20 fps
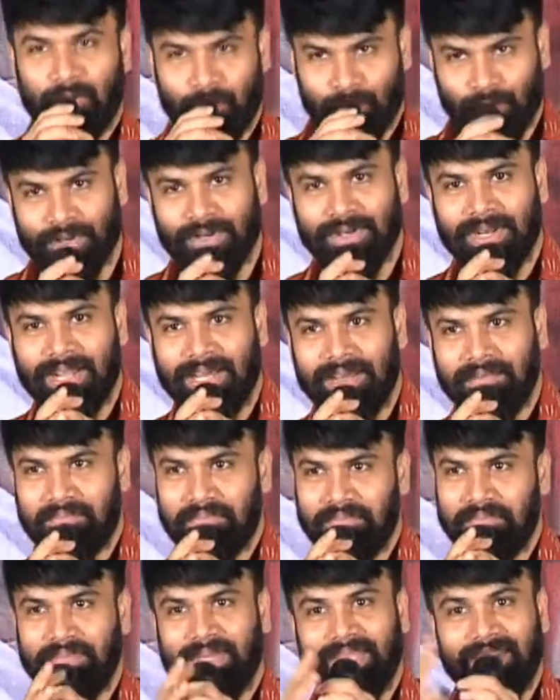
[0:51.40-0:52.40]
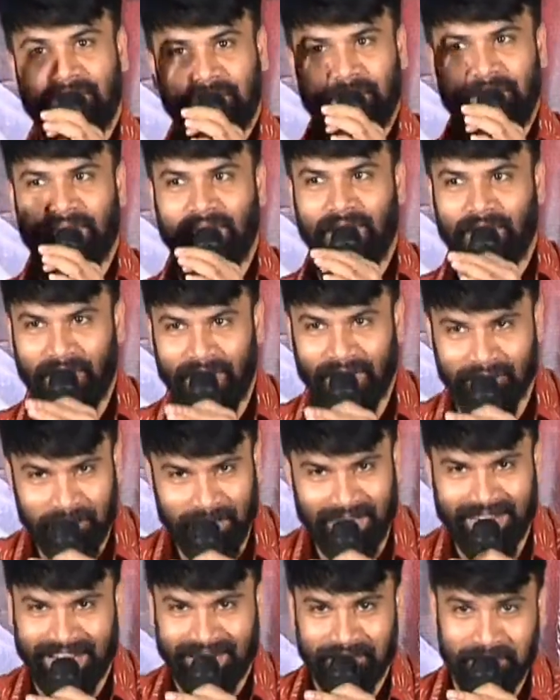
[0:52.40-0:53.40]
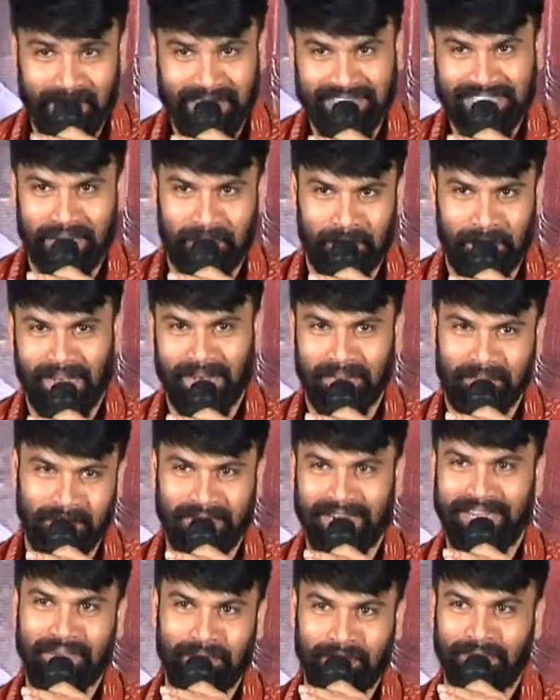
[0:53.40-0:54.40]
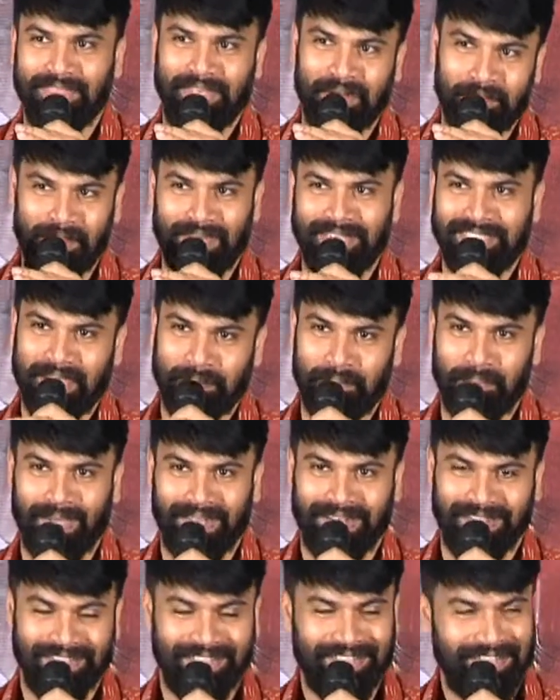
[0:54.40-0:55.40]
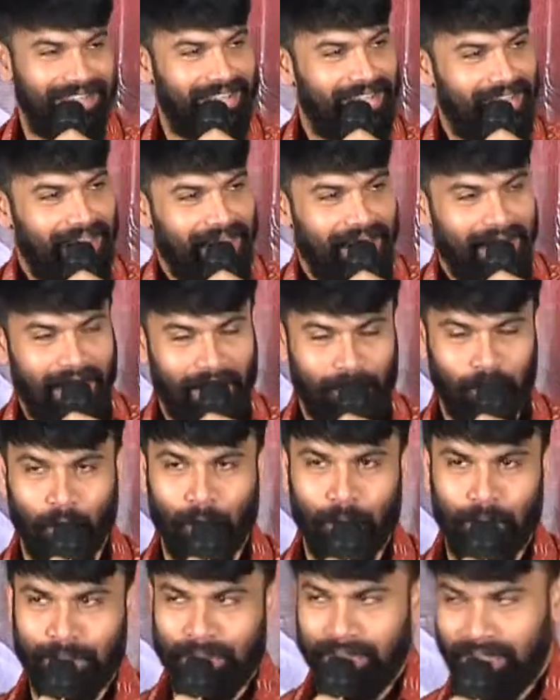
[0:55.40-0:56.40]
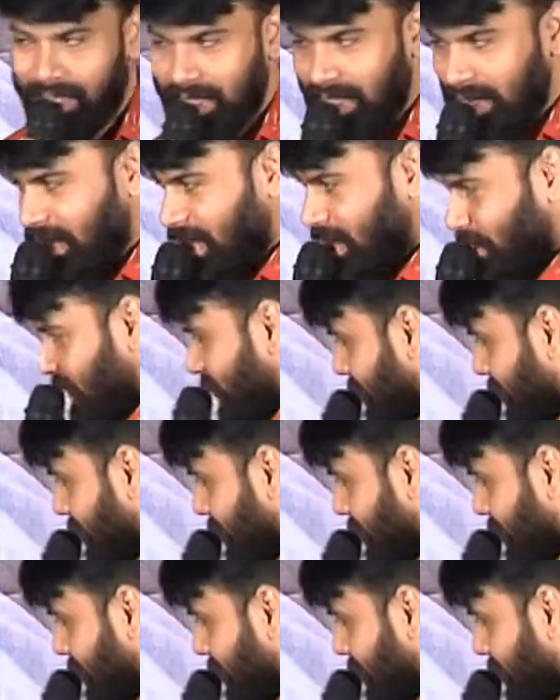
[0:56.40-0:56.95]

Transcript: అనుకుంటున్నా మీరు మీరు మీరు మీరు చెప్పాలి మీడియా మిత్రులు మీరు చెప్పాలి ఐ హోప్ ఏనా